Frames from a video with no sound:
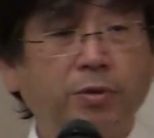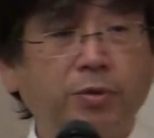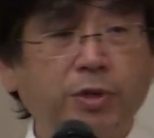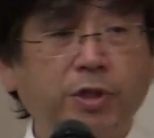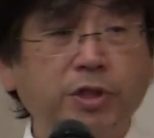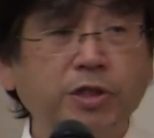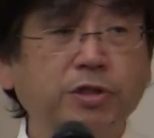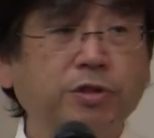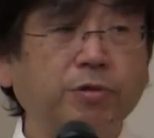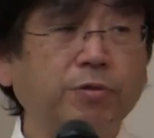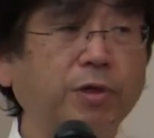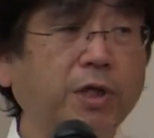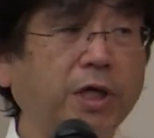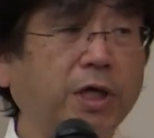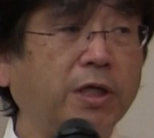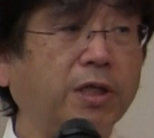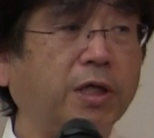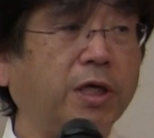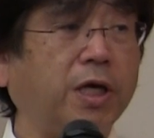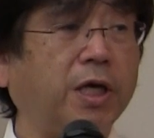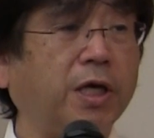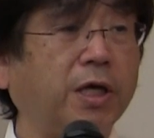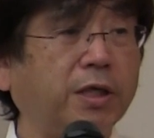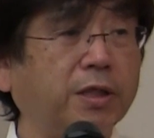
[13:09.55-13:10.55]
臨床の中
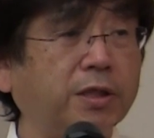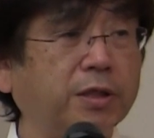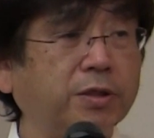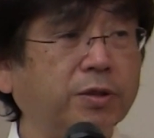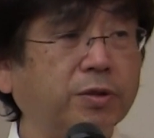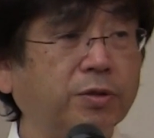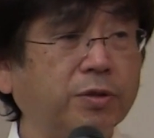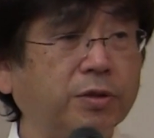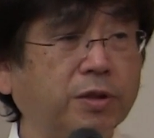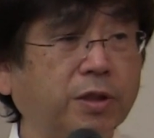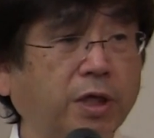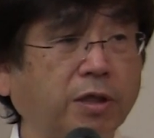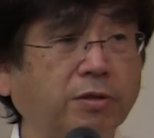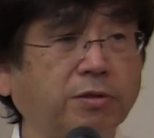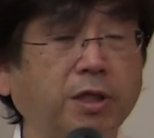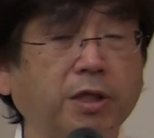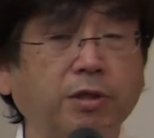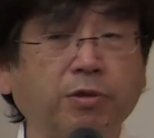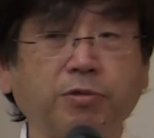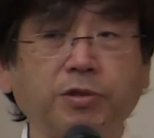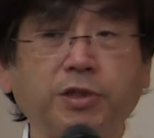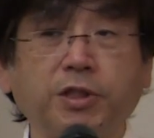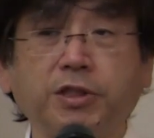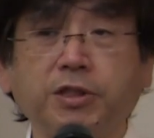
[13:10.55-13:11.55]
でたく
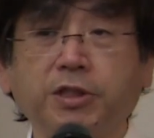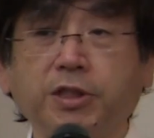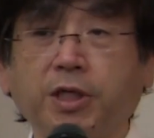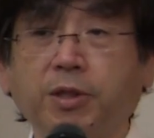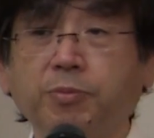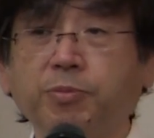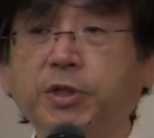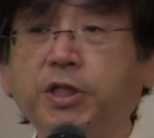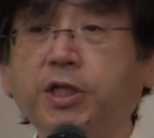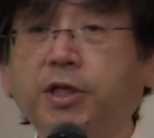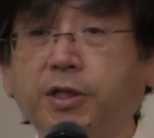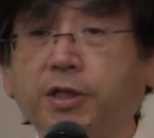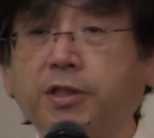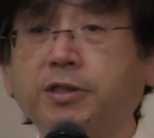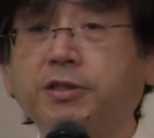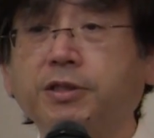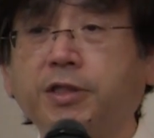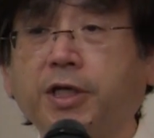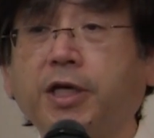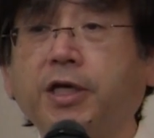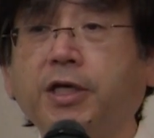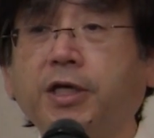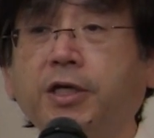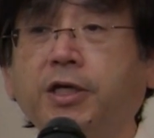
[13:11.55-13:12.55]
さんの先生が見てで
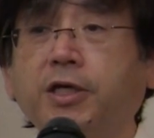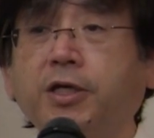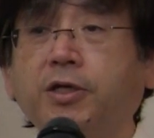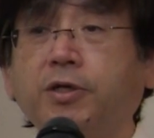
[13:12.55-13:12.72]
すね